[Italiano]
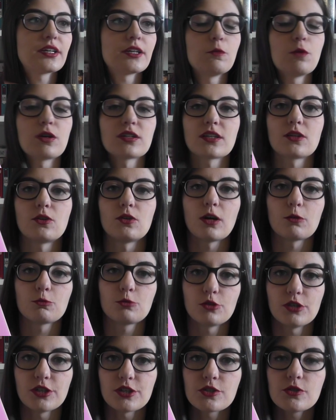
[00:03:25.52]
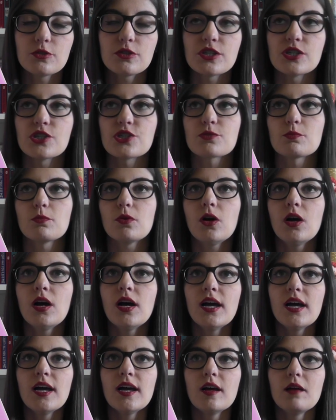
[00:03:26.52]
che riguardano l'autolesionismo,
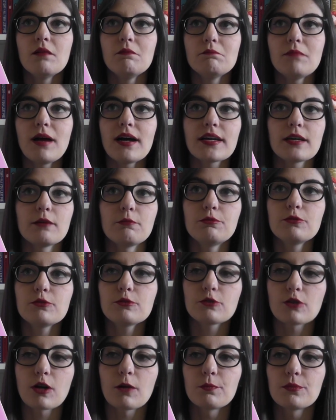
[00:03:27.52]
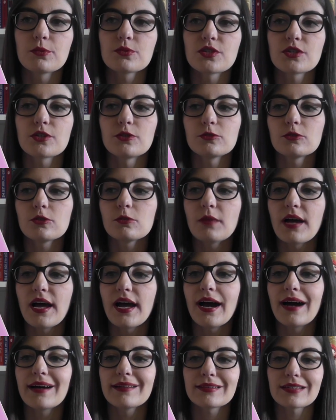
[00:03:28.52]
ma che purtroppo secondo
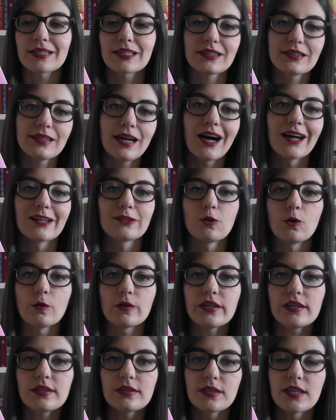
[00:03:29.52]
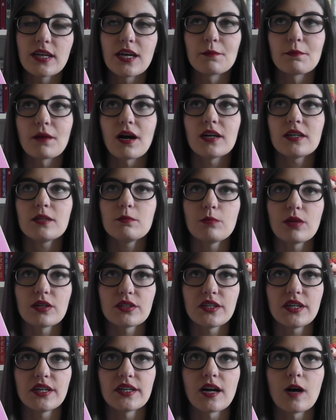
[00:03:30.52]
me ha trattato il tema in
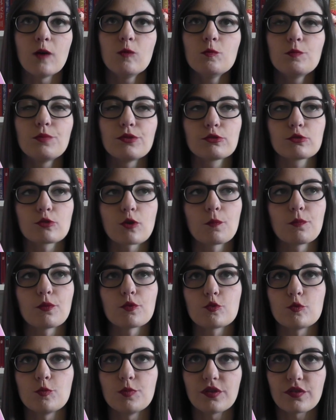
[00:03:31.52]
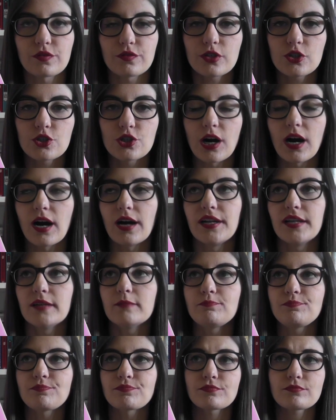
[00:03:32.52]
maniera un po' troppo
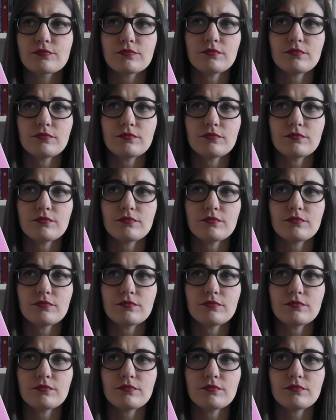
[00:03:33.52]
superficiale